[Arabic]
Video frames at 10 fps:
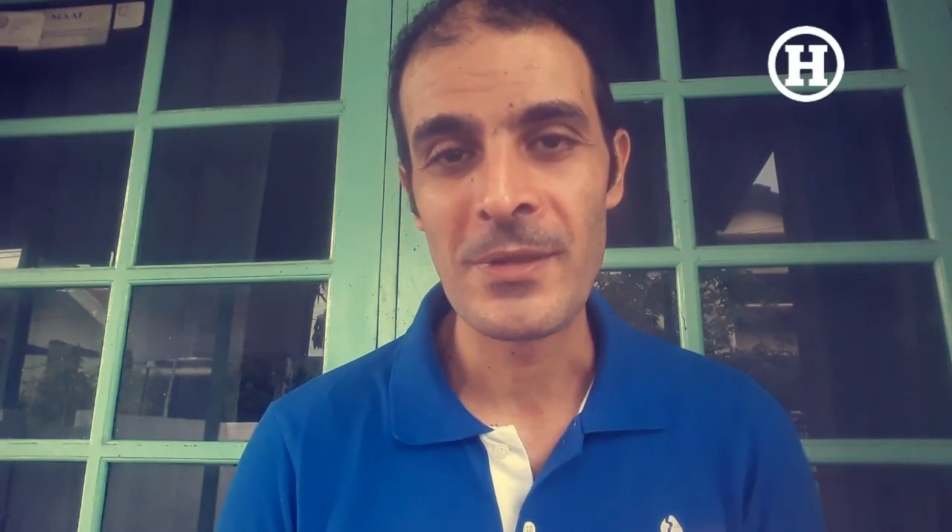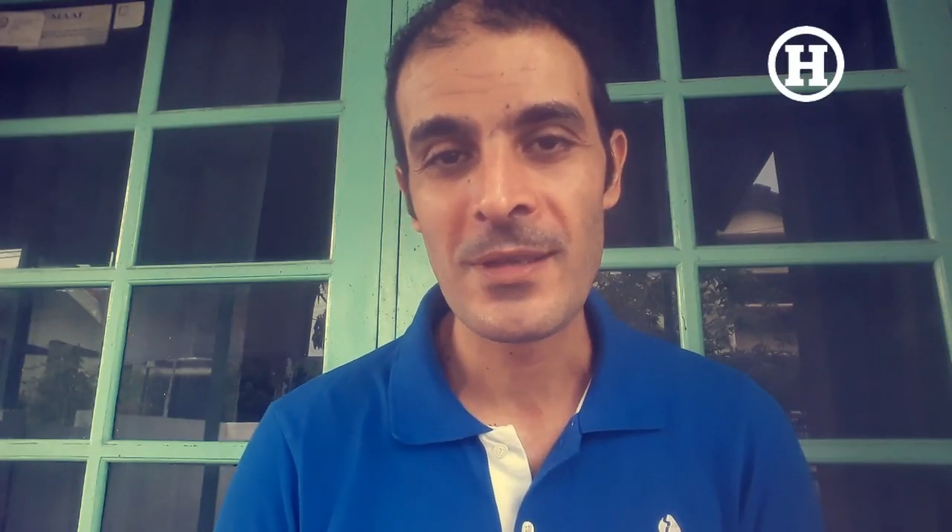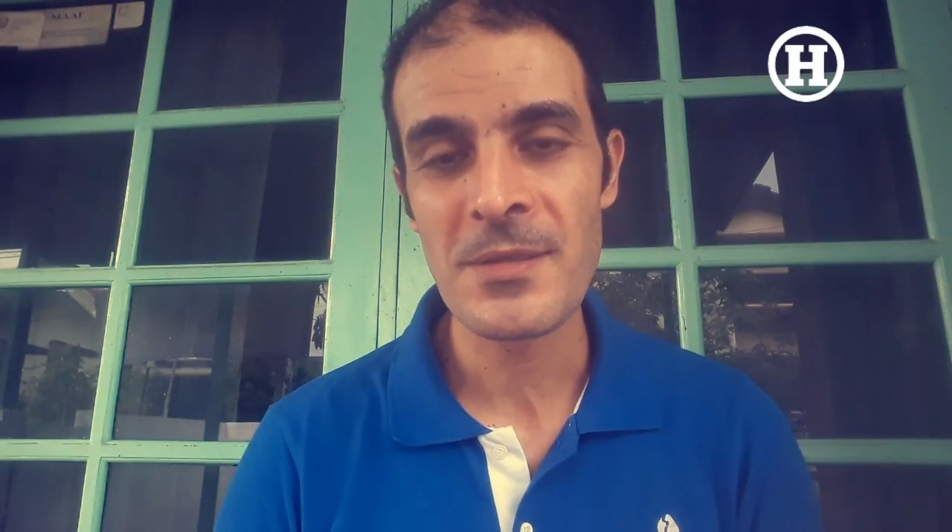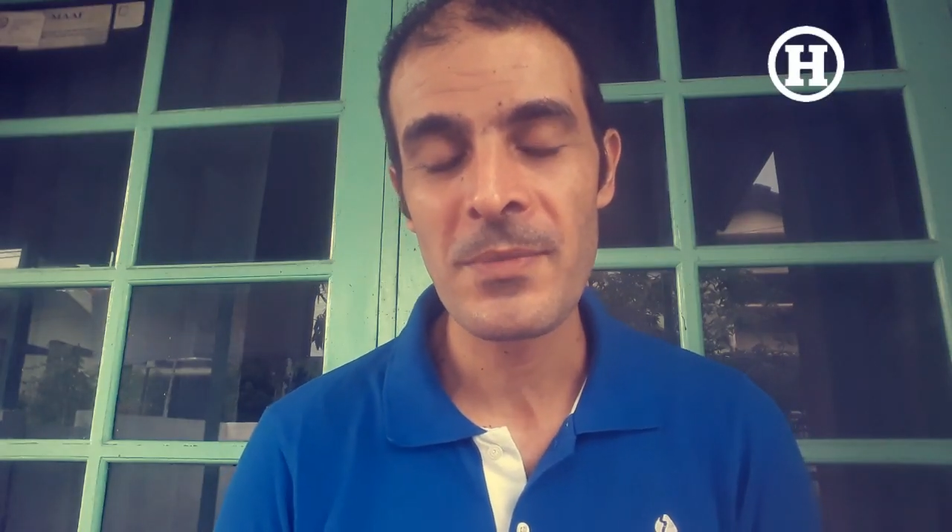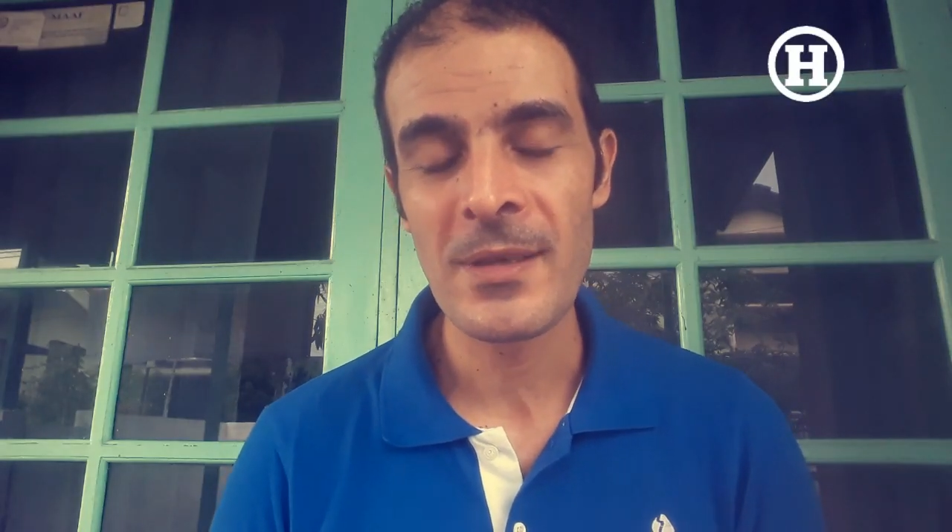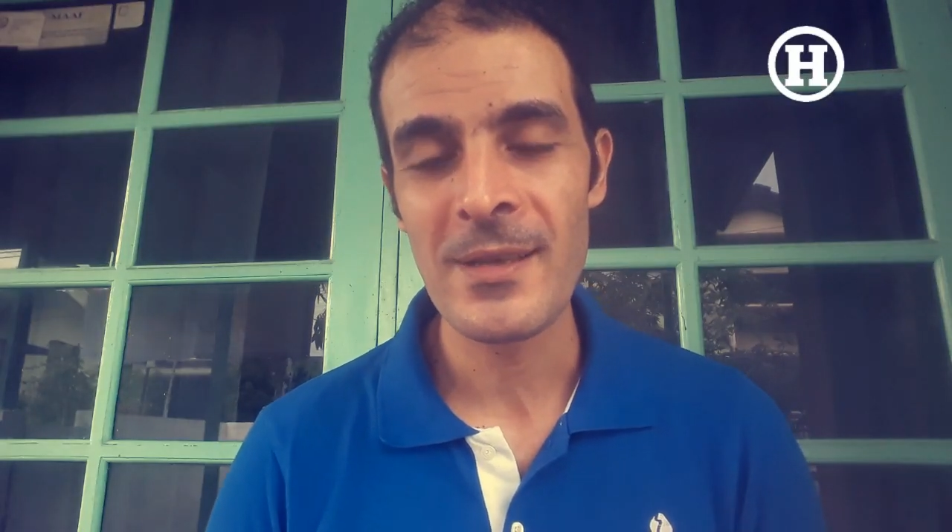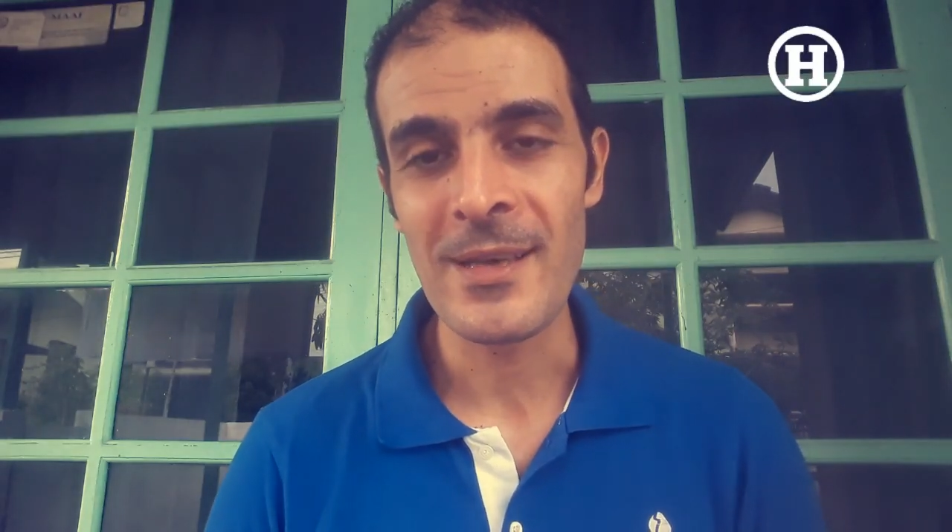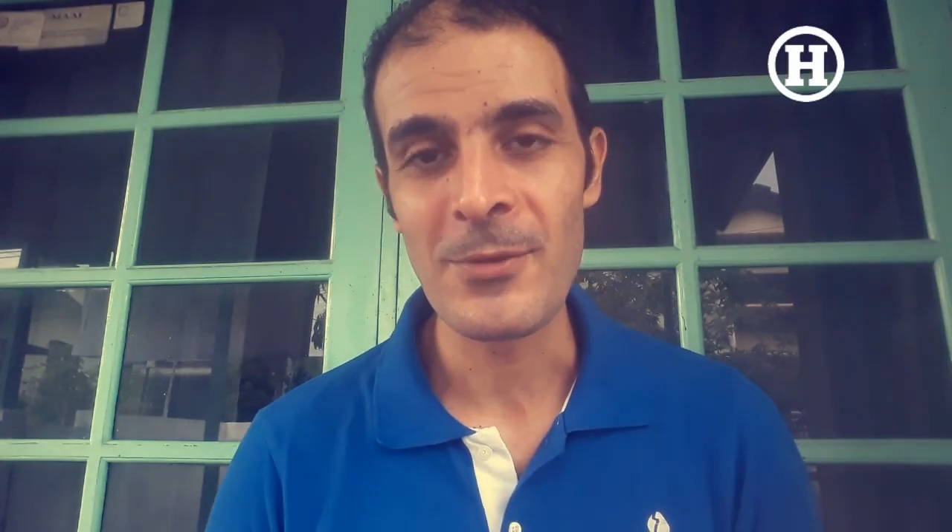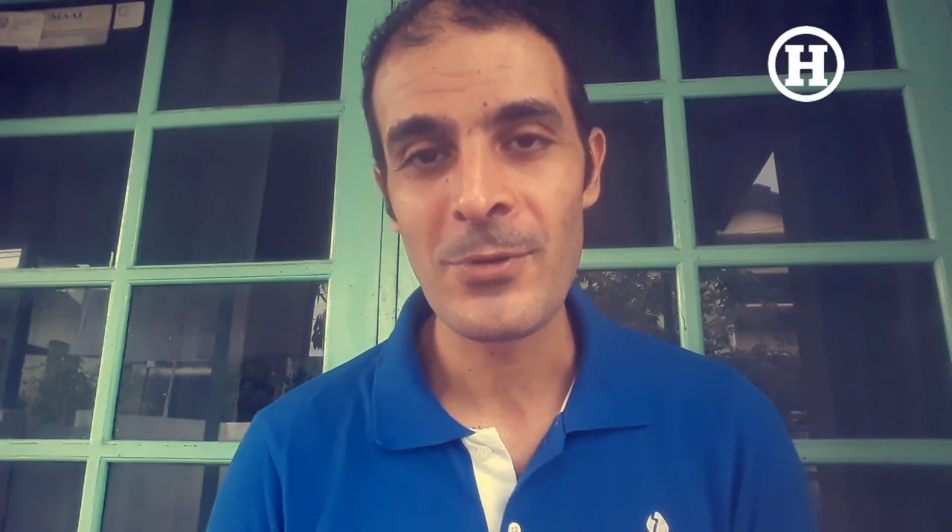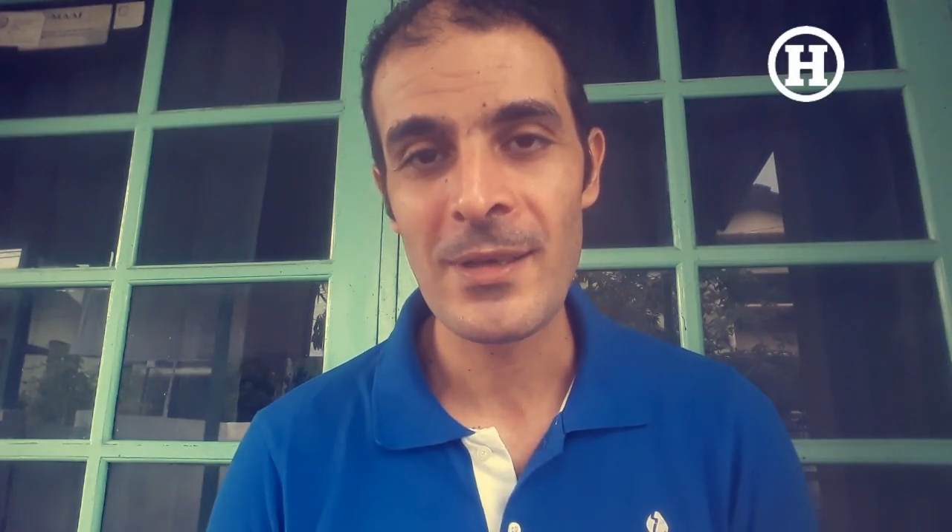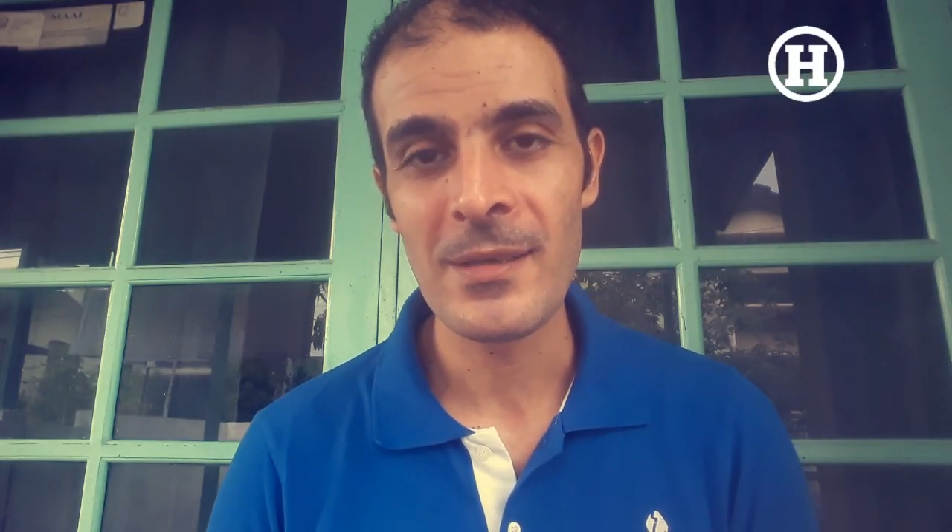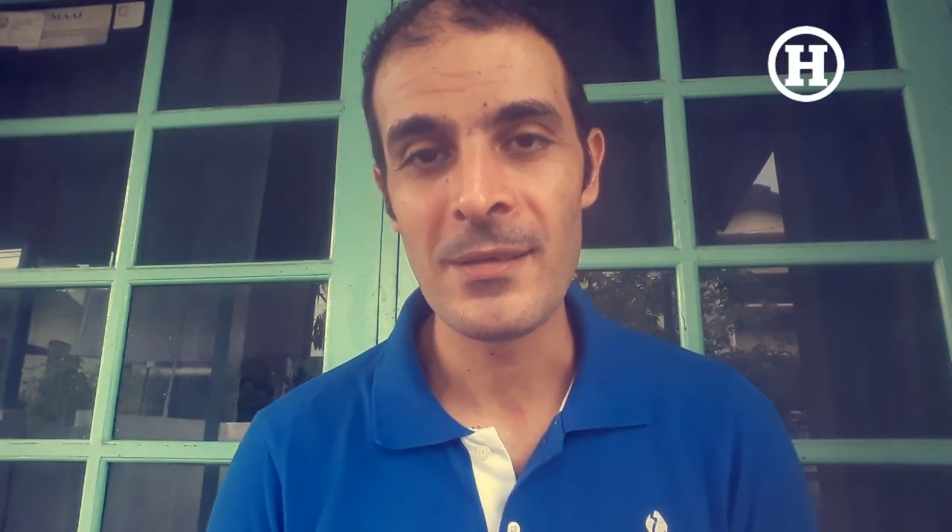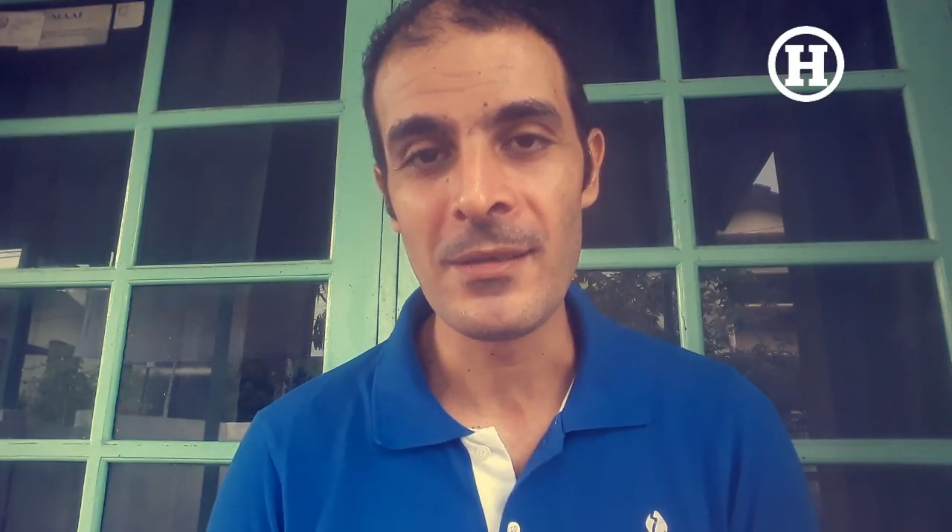بالنسبة لأنواع